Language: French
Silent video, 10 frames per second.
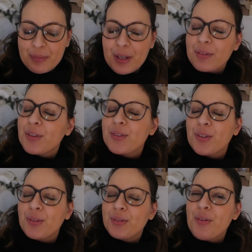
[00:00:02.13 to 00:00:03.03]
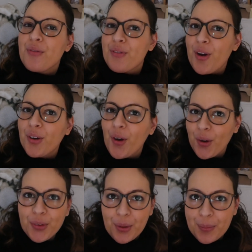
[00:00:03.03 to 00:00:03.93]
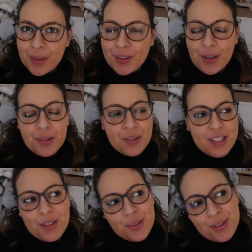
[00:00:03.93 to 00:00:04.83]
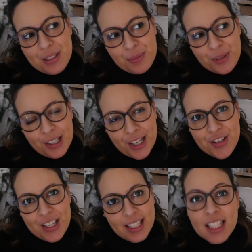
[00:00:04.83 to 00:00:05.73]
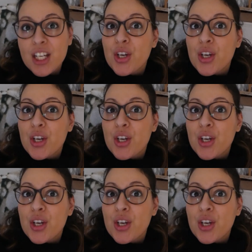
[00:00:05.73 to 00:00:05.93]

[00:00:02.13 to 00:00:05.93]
Bienvenue dans ce nouveau vlog entrepreneur, donc c'est le deuxième sur la chaîne.